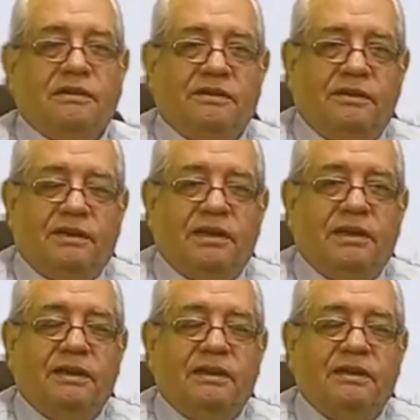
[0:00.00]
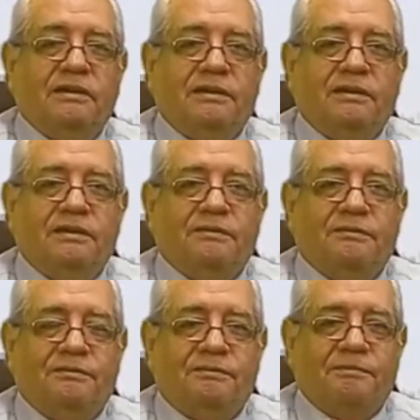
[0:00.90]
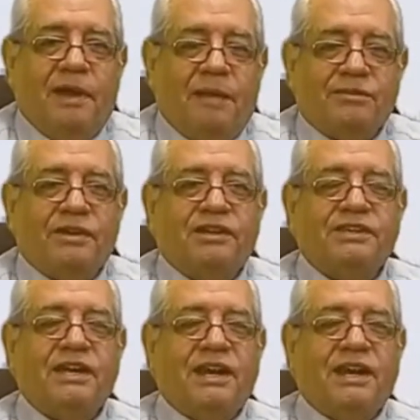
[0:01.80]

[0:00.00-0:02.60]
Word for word: Y vamos a iniciar